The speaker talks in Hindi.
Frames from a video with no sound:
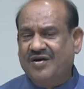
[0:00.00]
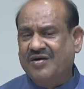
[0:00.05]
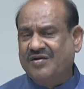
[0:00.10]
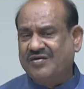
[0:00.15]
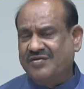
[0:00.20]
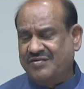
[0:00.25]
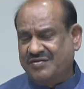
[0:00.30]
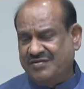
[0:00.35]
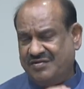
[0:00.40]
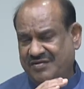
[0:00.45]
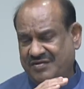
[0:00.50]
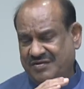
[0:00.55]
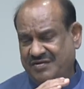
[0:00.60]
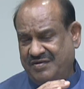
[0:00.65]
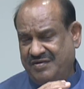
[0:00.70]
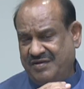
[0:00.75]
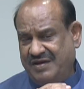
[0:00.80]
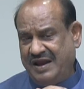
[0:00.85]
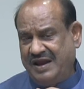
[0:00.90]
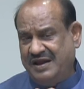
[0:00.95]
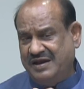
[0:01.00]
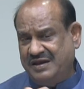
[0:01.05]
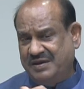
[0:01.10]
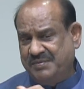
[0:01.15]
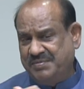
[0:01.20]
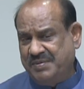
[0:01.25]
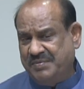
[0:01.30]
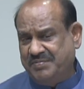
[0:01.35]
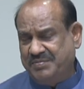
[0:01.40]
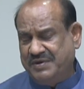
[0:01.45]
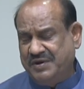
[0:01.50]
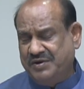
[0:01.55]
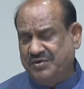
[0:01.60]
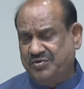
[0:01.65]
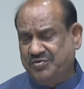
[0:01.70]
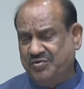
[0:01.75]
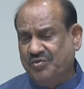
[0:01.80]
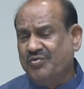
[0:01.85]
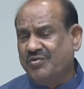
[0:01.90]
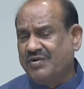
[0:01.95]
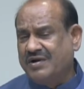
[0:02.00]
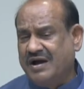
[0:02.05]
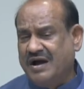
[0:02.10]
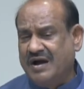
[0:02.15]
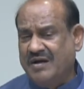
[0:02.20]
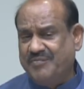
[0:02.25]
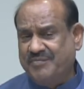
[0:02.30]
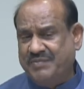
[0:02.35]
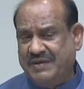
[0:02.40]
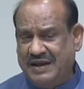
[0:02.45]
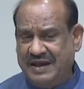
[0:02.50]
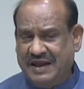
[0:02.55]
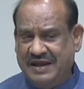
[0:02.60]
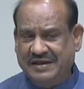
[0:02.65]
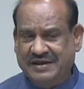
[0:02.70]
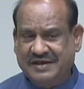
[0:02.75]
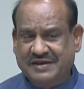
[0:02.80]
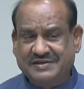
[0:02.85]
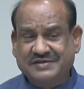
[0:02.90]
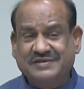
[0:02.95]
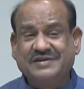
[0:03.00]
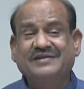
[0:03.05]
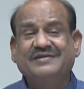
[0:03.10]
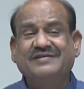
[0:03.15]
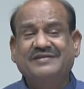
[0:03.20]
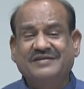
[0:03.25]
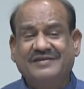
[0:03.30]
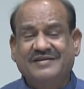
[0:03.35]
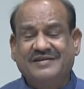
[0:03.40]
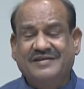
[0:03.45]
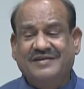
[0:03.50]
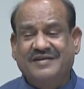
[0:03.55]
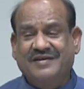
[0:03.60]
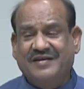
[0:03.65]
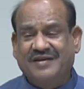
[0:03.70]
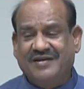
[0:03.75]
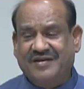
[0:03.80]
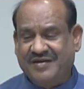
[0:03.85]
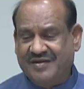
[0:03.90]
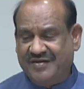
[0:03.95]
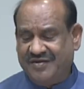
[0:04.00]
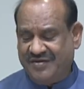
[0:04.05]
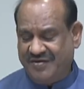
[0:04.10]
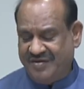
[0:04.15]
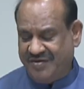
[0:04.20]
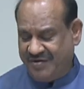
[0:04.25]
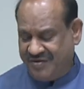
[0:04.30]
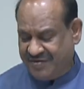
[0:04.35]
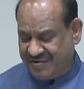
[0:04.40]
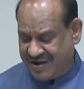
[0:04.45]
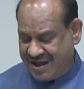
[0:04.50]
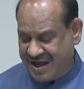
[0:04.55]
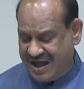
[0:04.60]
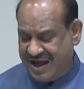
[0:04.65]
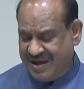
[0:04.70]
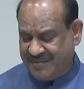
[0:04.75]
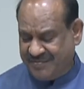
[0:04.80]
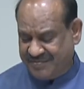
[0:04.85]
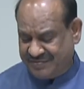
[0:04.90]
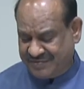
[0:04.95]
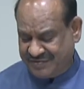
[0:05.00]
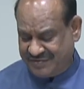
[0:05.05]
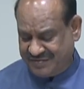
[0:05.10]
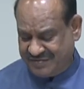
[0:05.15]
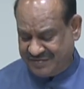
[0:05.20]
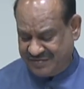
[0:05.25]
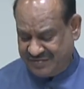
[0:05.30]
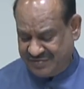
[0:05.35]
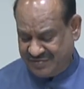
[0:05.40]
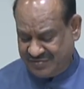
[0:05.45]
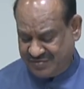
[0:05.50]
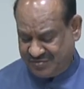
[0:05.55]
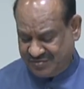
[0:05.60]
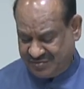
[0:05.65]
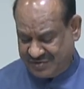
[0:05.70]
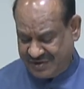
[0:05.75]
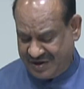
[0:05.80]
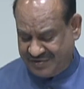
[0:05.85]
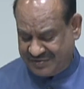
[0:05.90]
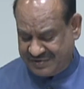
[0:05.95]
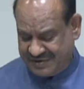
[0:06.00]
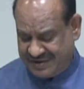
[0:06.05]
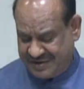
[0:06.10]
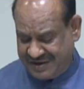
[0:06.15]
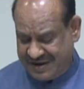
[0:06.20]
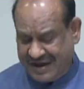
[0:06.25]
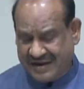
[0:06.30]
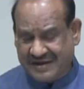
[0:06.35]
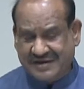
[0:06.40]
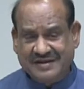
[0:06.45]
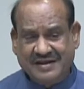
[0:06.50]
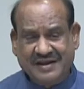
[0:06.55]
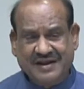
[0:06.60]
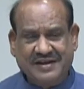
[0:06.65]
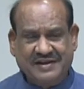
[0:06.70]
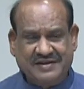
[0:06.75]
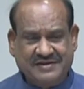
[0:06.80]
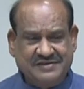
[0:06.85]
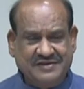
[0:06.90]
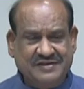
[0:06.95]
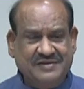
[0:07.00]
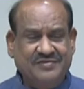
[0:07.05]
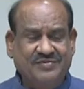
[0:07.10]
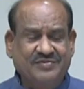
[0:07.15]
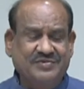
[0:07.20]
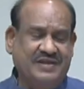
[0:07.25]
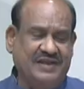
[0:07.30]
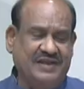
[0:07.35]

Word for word: और 1952 का पहला इलेक्शन और आप 2009 के इलेक्शन को